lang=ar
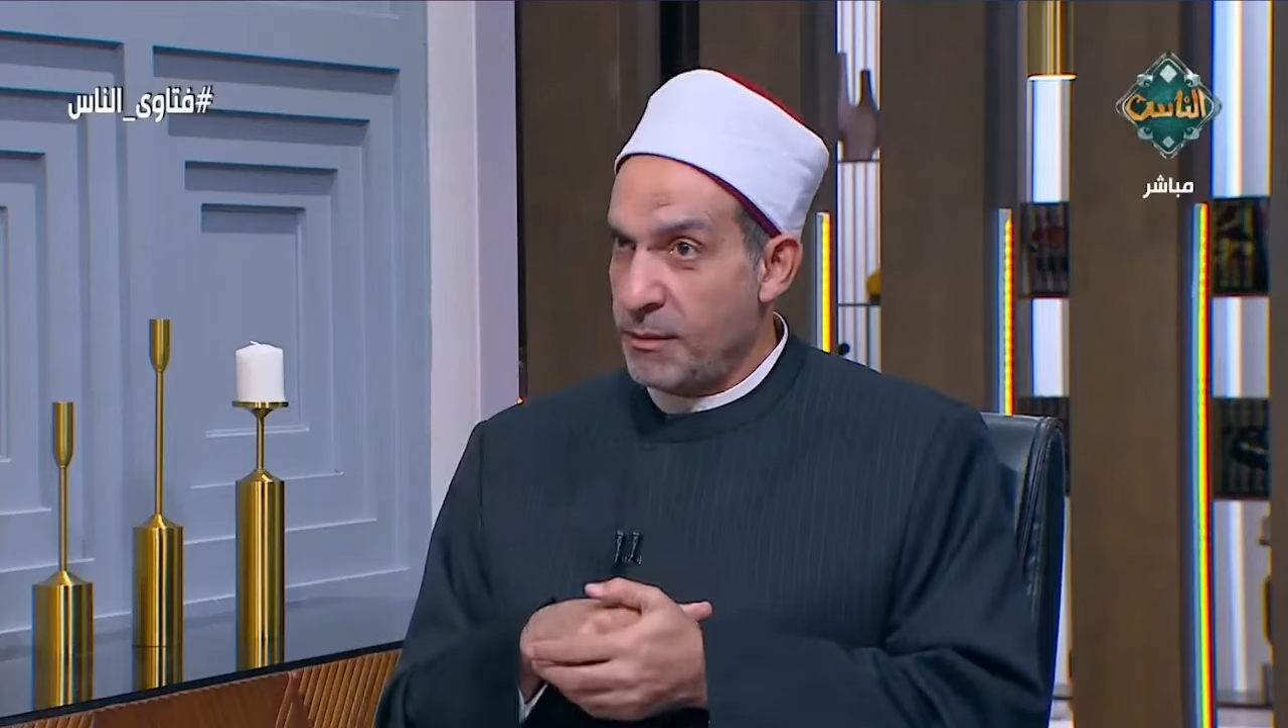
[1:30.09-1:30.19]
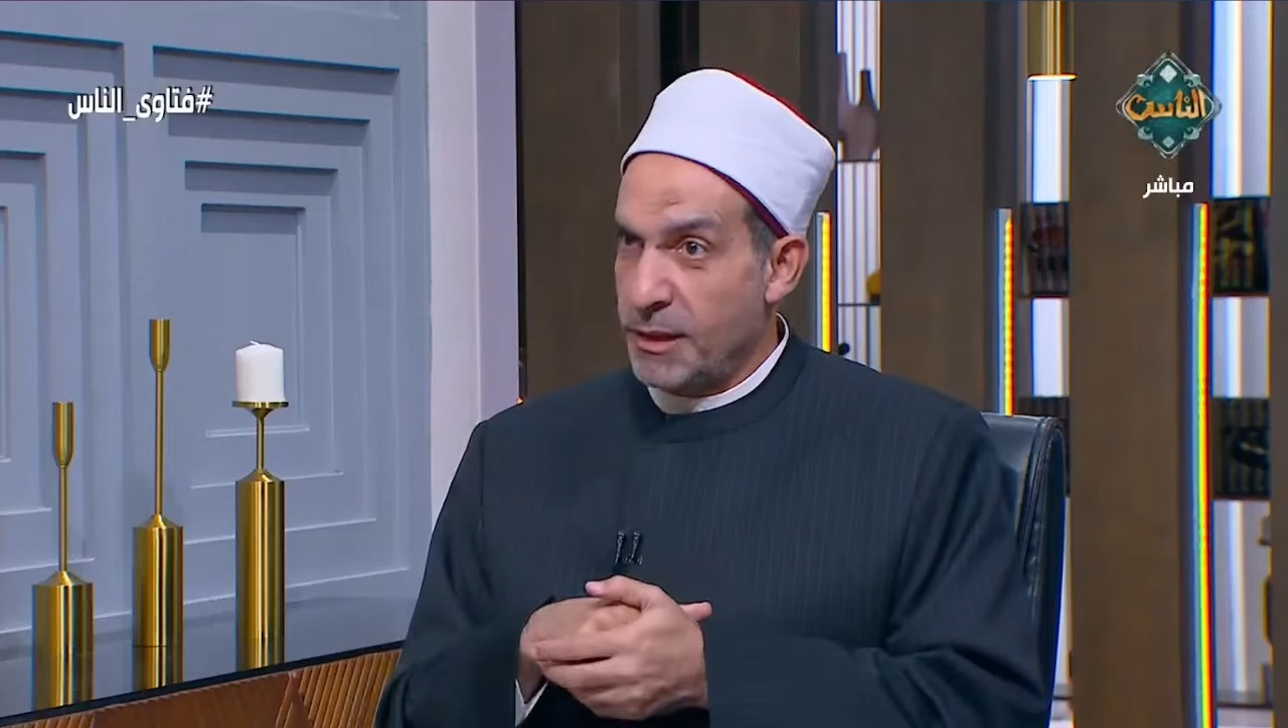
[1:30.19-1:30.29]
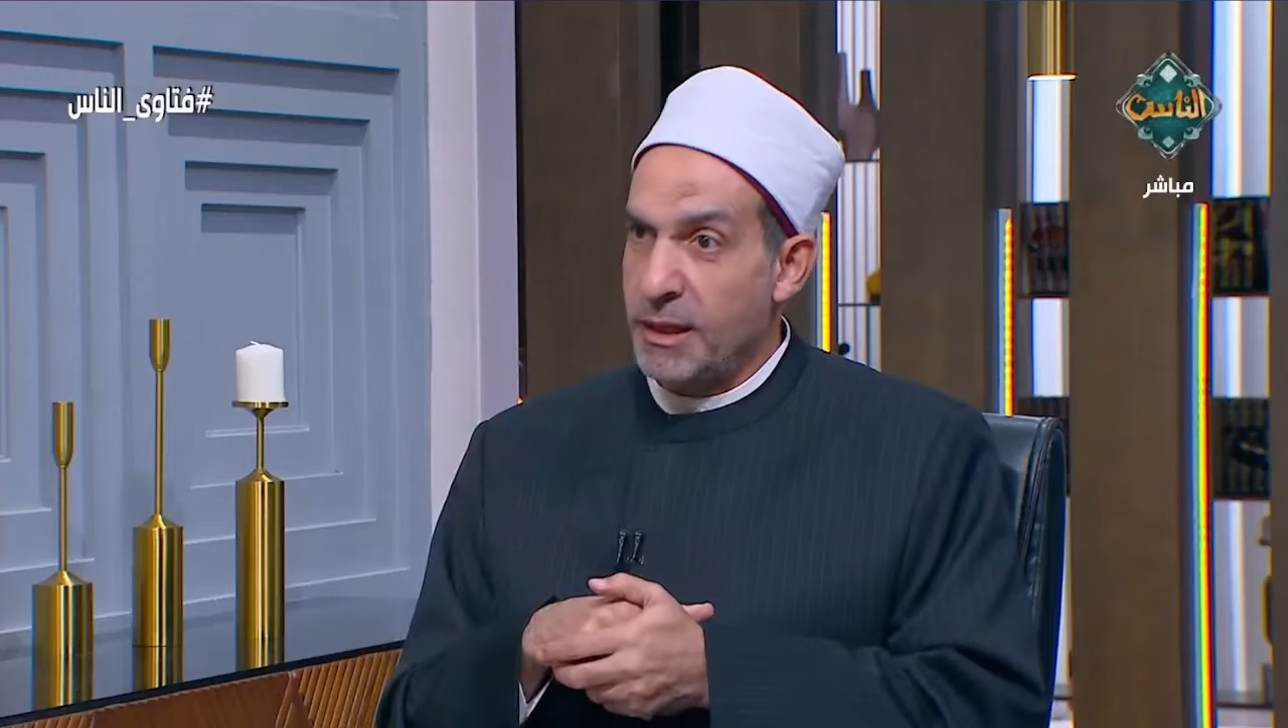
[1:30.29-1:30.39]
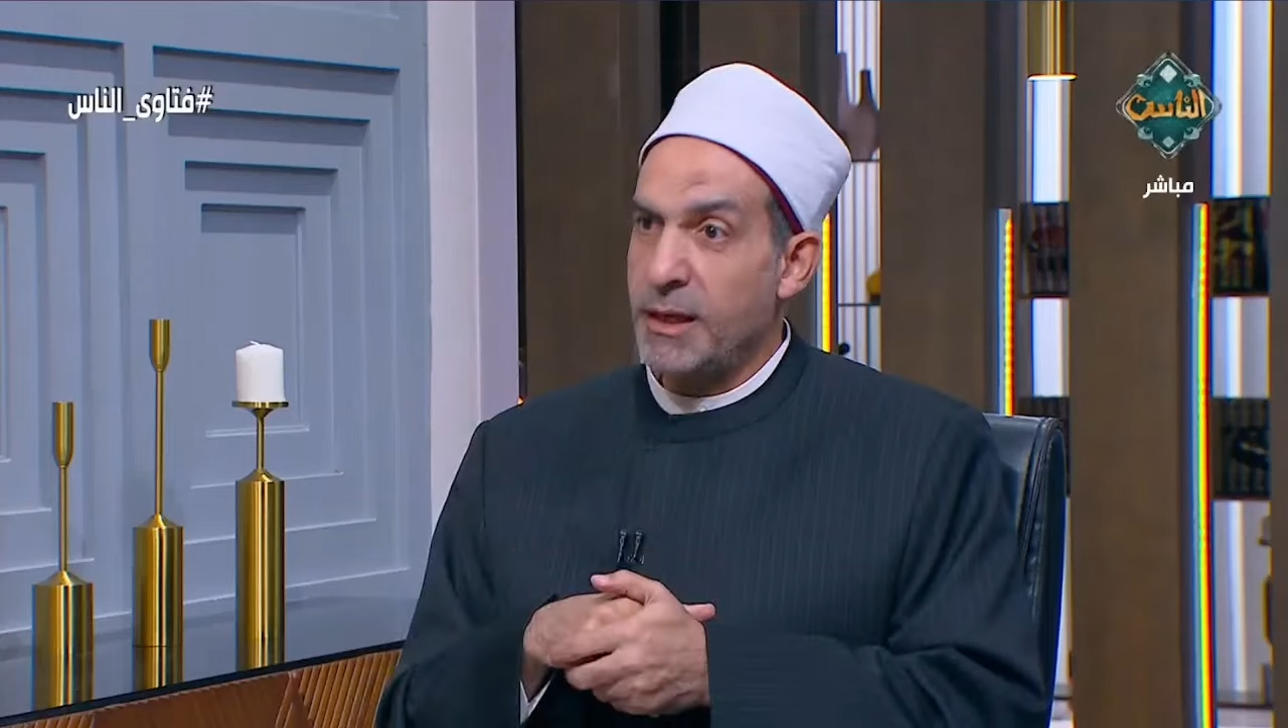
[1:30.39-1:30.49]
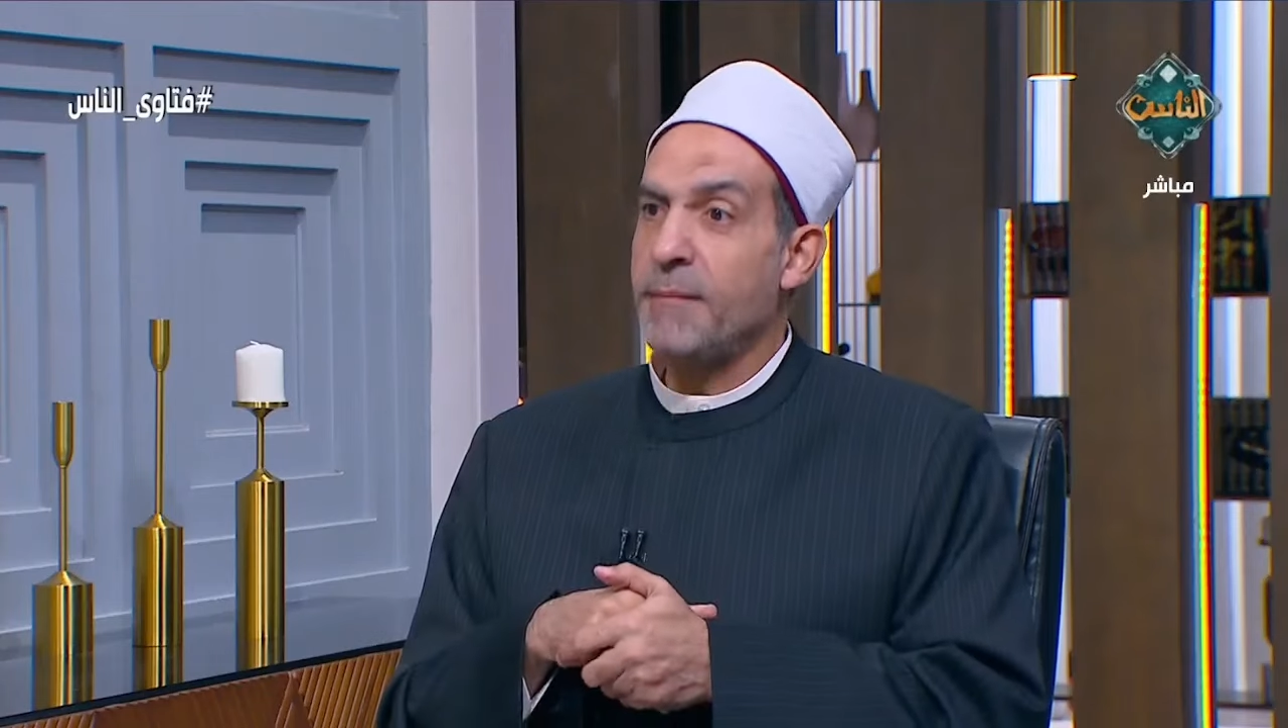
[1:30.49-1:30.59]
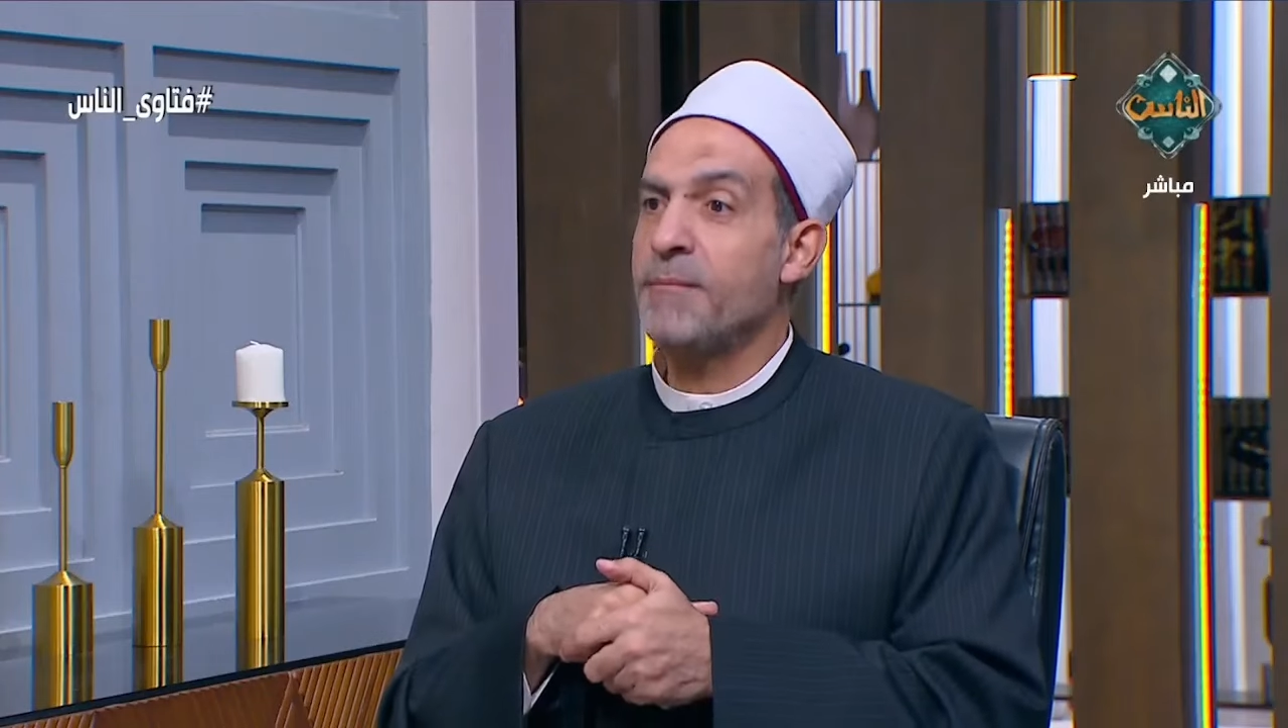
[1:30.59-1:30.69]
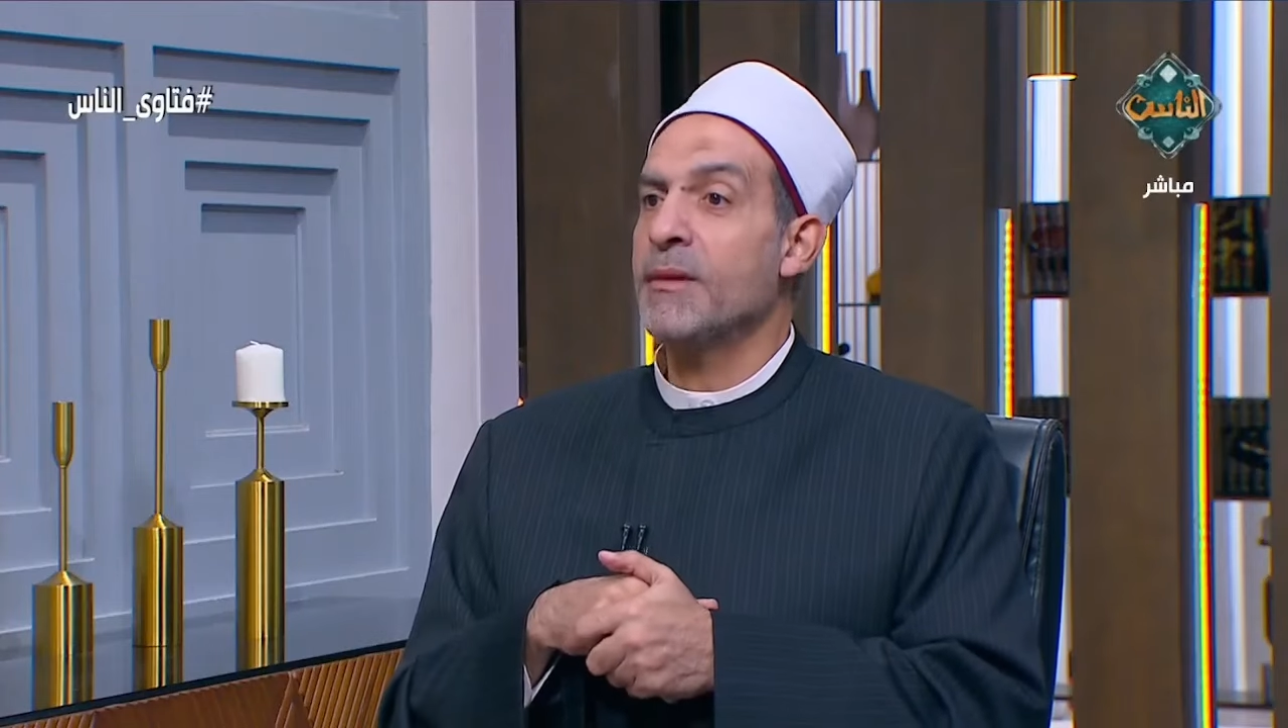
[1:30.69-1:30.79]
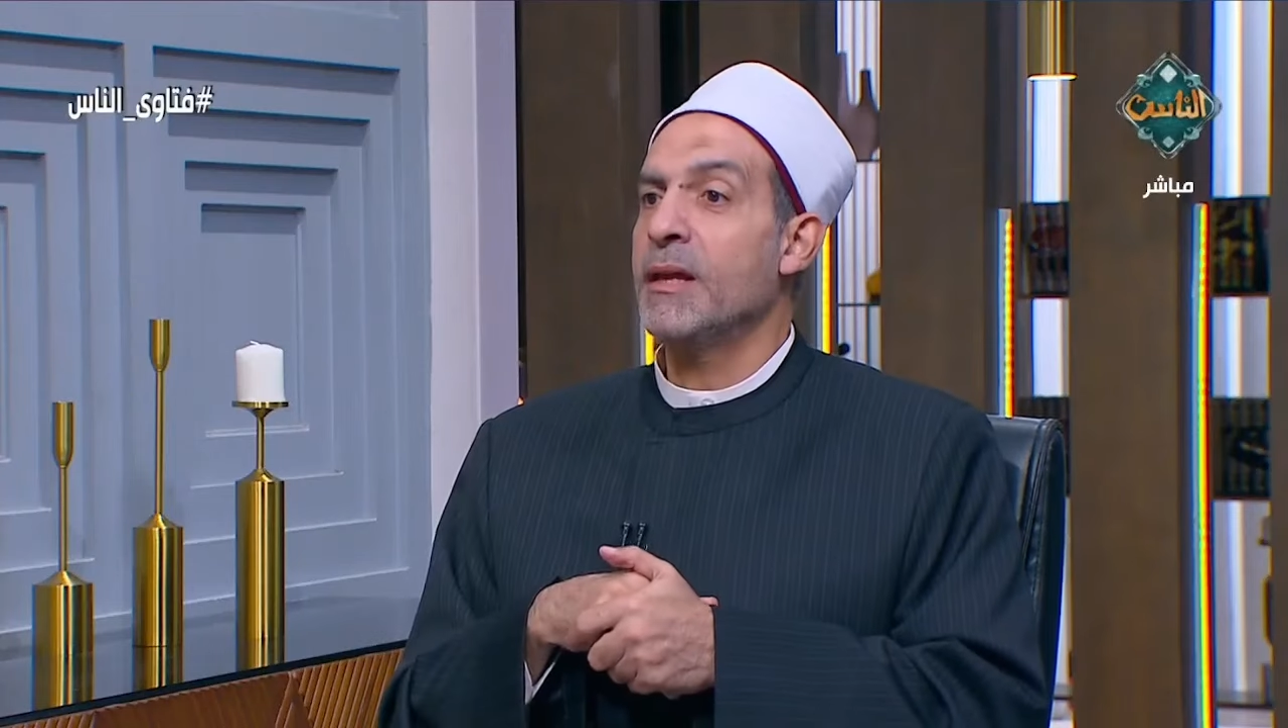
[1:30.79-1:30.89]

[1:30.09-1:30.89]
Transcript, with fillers: قبل كده